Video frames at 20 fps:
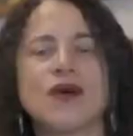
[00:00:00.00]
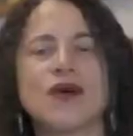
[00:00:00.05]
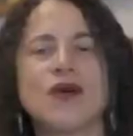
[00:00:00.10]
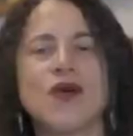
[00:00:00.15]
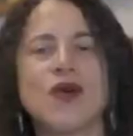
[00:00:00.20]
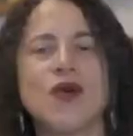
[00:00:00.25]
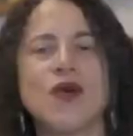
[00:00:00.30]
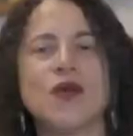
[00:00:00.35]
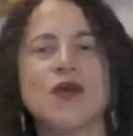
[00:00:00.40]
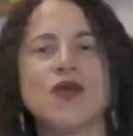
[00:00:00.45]

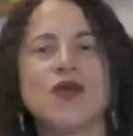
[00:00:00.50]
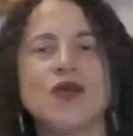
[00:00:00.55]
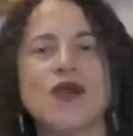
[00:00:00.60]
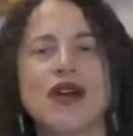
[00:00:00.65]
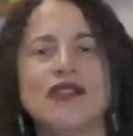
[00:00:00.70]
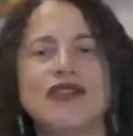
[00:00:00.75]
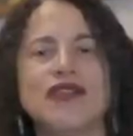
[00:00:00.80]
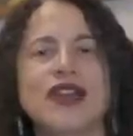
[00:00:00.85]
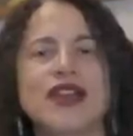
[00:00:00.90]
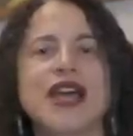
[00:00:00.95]
como
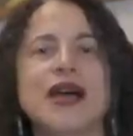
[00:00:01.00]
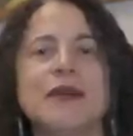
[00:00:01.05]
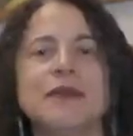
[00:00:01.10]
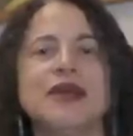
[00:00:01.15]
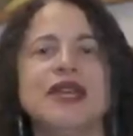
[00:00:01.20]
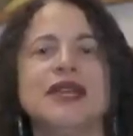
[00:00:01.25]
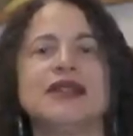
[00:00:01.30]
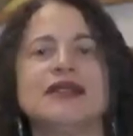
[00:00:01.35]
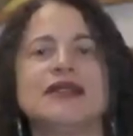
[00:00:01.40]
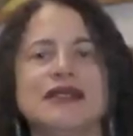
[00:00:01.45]
uma
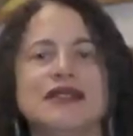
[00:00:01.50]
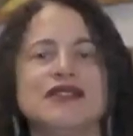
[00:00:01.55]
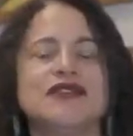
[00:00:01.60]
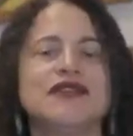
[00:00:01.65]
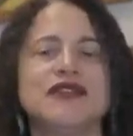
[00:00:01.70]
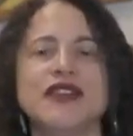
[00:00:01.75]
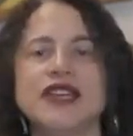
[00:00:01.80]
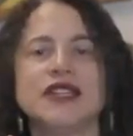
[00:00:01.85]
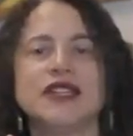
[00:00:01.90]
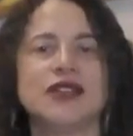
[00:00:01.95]
ferramenta de
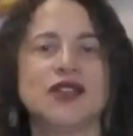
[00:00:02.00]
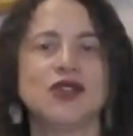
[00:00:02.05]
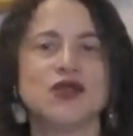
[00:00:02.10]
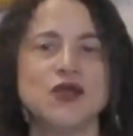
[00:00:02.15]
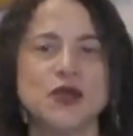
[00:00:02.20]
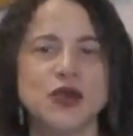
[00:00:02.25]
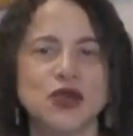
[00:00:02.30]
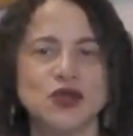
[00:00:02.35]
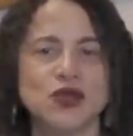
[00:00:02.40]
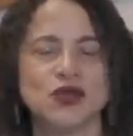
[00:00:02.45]
venda de
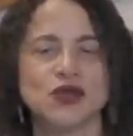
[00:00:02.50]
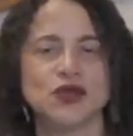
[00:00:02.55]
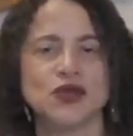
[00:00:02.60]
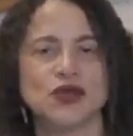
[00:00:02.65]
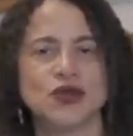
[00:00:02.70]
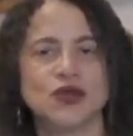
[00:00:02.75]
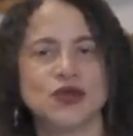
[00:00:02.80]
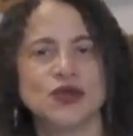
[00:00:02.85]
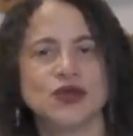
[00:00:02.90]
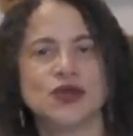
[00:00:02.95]
algum
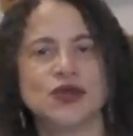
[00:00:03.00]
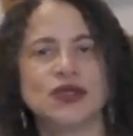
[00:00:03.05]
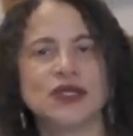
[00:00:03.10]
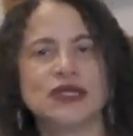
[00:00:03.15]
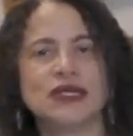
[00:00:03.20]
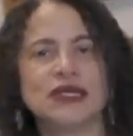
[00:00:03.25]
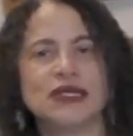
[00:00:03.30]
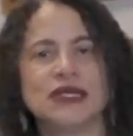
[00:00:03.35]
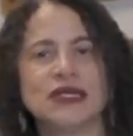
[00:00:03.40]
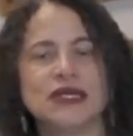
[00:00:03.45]
produto.
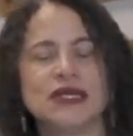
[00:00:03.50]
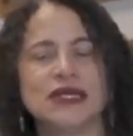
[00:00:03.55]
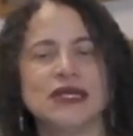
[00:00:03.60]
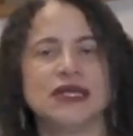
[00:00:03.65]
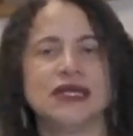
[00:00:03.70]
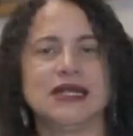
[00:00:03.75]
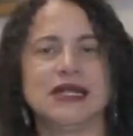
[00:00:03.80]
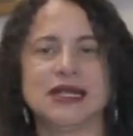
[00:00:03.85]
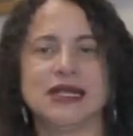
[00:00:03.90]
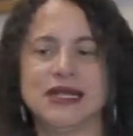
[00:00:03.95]

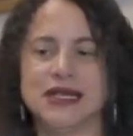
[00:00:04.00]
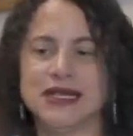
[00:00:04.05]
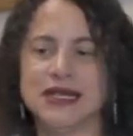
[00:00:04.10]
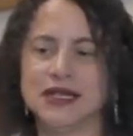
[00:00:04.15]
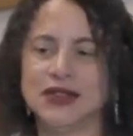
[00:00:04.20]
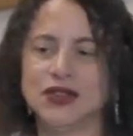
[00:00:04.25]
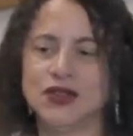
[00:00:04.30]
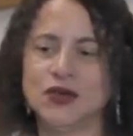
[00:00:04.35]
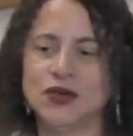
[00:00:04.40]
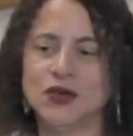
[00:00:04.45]

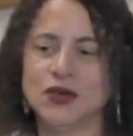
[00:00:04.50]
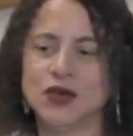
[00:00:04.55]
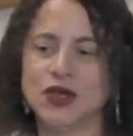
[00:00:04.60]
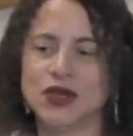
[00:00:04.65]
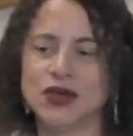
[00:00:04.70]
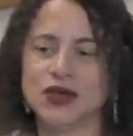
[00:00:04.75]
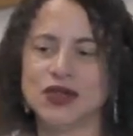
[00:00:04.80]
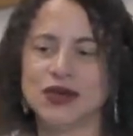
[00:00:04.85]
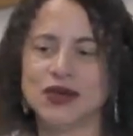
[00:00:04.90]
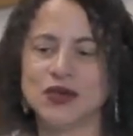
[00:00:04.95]
É, não,
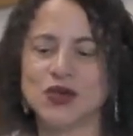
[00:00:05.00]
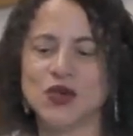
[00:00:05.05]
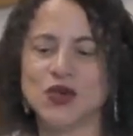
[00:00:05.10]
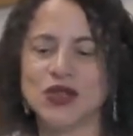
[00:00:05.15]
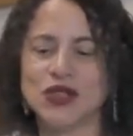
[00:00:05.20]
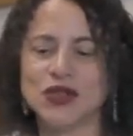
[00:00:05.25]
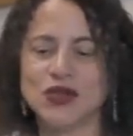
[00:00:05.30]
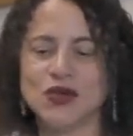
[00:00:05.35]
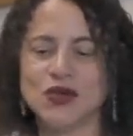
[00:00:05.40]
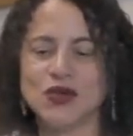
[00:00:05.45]
não,
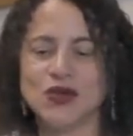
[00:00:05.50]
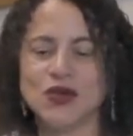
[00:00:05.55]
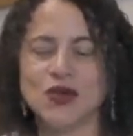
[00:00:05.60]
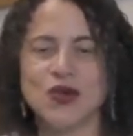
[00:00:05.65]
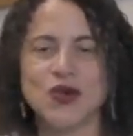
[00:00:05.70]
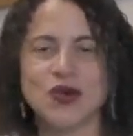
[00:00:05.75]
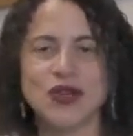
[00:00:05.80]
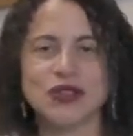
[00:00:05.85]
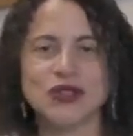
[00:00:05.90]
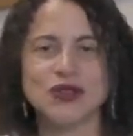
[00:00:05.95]
quando,
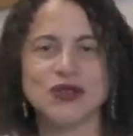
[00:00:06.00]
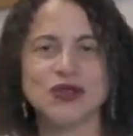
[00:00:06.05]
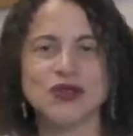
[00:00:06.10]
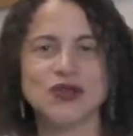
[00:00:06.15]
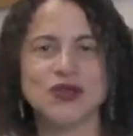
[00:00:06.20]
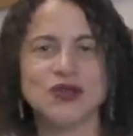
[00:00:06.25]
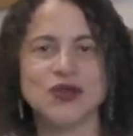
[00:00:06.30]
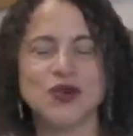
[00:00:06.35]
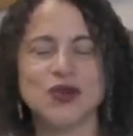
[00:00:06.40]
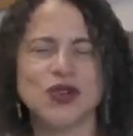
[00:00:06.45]

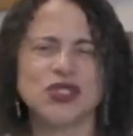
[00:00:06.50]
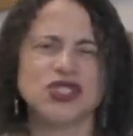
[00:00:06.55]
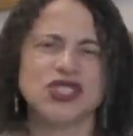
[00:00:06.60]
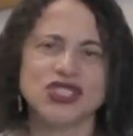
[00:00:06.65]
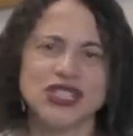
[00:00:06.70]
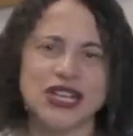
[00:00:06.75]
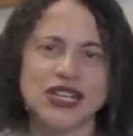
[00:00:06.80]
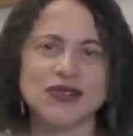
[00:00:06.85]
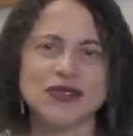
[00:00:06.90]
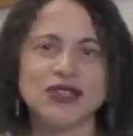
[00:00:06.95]
quando
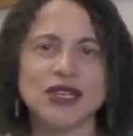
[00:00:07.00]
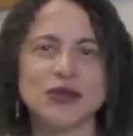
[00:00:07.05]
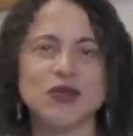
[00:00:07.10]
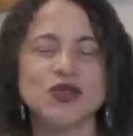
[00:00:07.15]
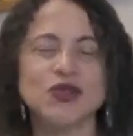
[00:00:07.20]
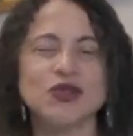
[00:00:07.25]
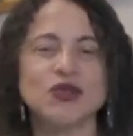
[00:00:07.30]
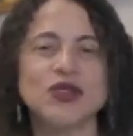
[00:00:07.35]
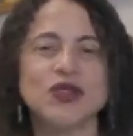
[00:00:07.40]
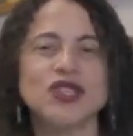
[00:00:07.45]
hoje já não tem
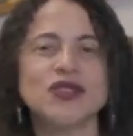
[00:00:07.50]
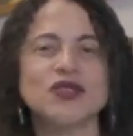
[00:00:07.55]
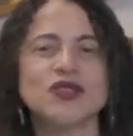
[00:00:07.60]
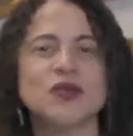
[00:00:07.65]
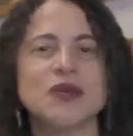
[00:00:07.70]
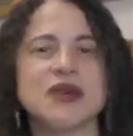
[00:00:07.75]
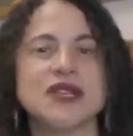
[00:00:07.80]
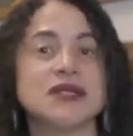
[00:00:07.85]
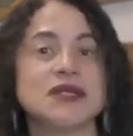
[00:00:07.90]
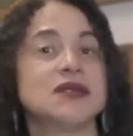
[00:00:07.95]
muito
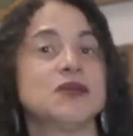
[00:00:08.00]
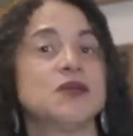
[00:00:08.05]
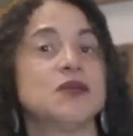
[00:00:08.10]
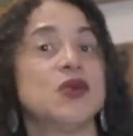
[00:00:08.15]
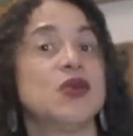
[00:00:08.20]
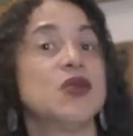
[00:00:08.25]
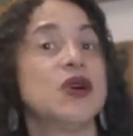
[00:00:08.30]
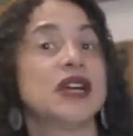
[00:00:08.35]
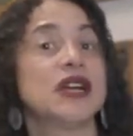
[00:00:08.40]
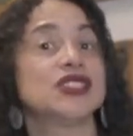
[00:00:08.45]
isso, mas em
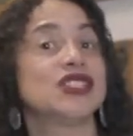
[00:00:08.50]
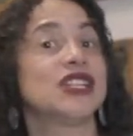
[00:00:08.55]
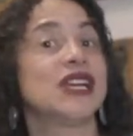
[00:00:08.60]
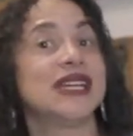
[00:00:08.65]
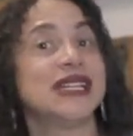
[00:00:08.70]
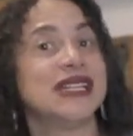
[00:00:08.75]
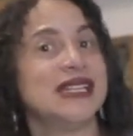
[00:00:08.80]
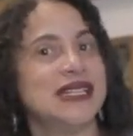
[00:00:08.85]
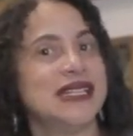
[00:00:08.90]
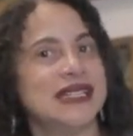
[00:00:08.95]

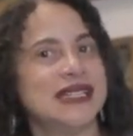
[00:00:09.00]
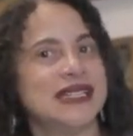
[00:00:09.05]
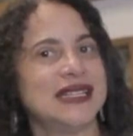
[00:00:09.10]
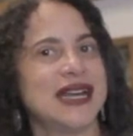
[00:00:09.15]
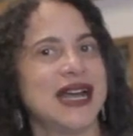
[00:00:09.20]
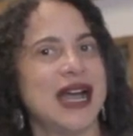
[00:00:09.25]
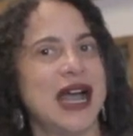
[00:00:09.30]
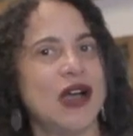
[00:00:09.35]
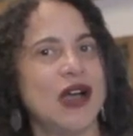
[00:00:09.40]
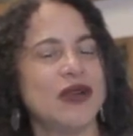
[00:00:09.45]
borracharia de
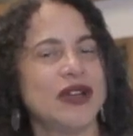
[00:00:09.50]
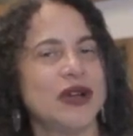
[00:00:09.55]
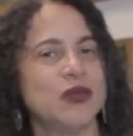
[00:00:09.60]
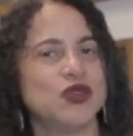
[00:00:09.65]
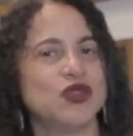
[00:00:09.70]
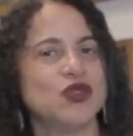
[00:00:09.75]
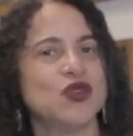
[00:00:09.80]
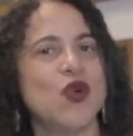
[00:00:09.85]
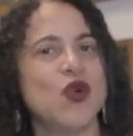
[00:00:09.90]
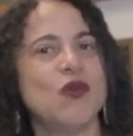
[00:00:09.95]
carro era
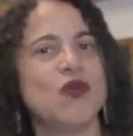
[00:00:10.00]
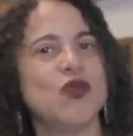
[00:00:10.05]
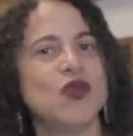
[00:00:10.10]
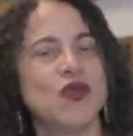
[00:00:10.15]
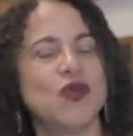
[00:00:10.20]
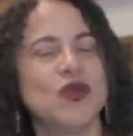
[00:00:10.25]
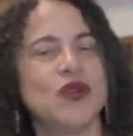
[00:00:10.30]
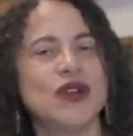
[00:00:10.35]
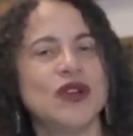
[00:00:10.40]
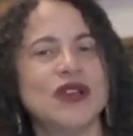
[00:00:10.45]
muito
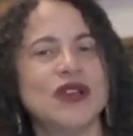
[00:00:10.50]
comum.